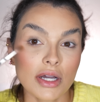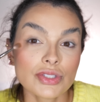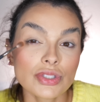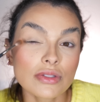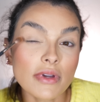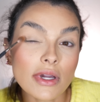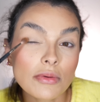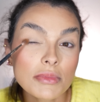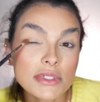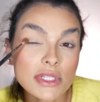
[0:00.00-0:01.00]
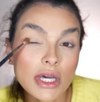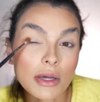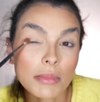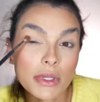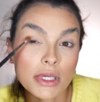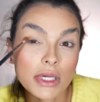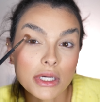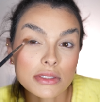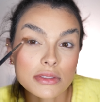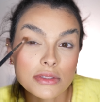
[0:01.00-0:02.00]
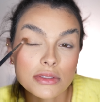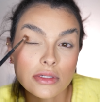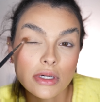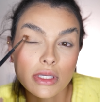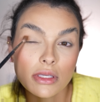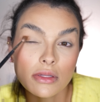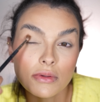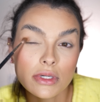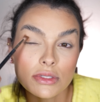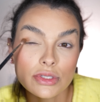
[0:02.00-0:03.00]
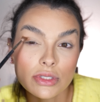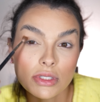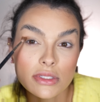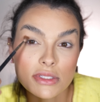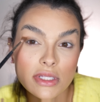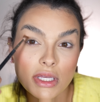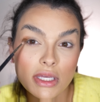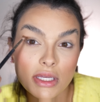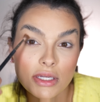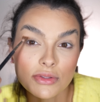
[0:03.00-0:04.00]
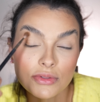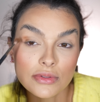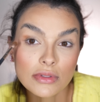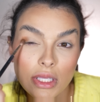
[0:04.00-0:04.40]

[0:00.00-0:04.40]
A gente vai começar a aplicar só aqui no cantinho externo.